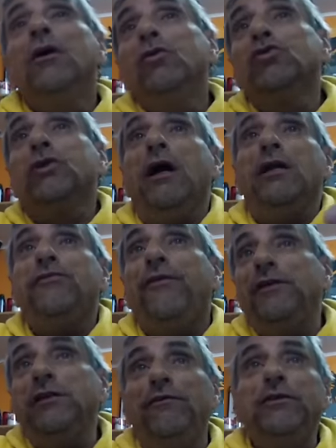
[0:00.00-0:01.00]
os caras
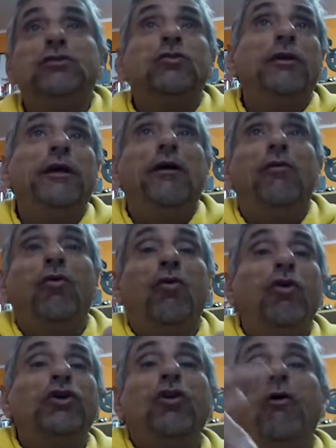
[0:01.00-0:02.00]
fazem a vistoria
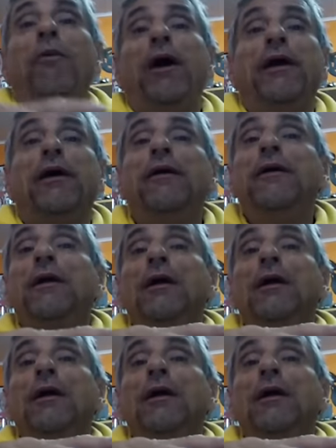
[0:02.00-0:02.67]
hoje ou amanhã.